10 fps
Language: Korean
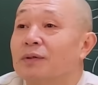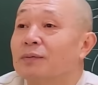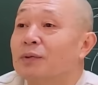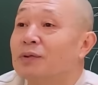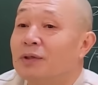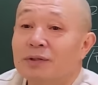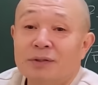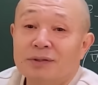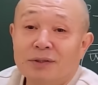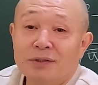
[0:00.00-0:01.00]
뭐
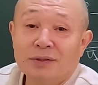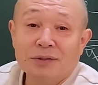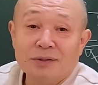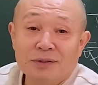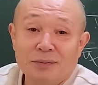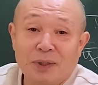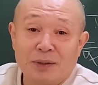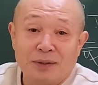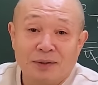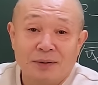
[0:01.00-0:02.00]
여전
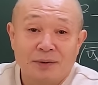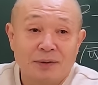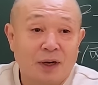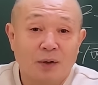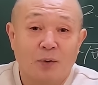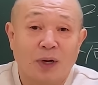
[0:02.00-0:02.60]
여전하시더만 나하고